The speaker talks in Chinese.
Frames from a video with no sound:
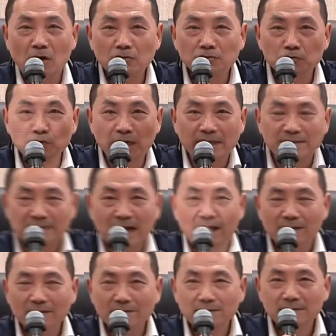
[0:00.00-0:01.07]
从苏院
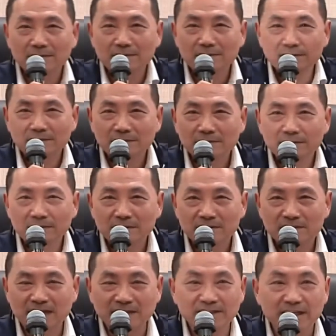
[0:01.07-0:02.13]
长、
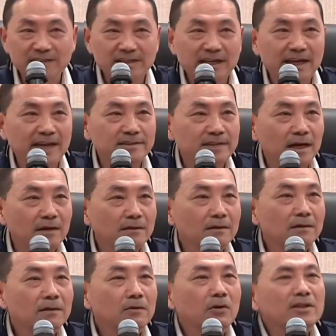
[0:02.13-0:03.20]
现任的陈院长，
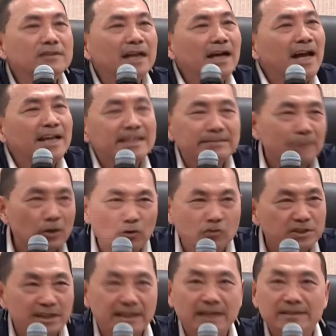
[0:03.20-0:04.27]
我大概把
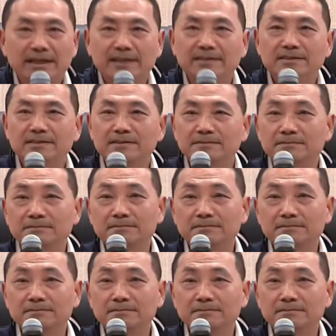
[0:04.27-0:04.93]
工资给他带